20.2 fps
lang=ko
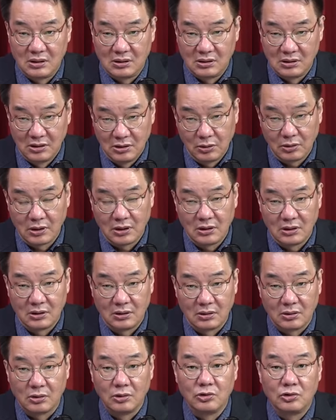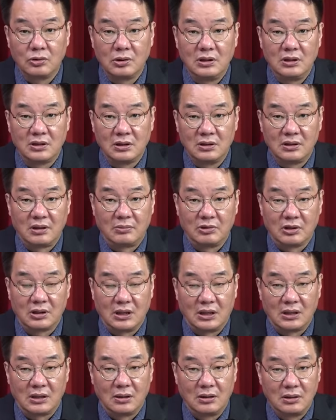의혹이 있는 건순일 전
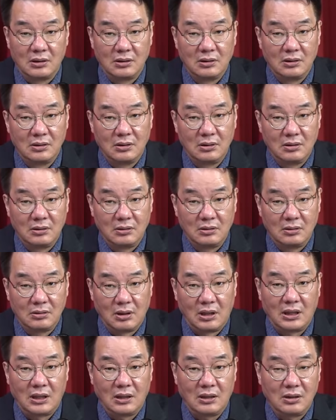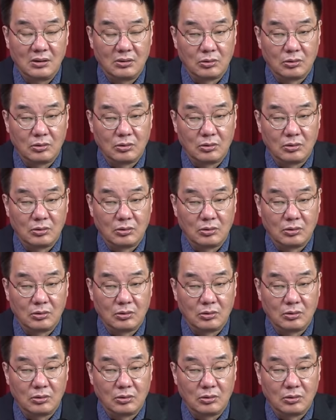대법관과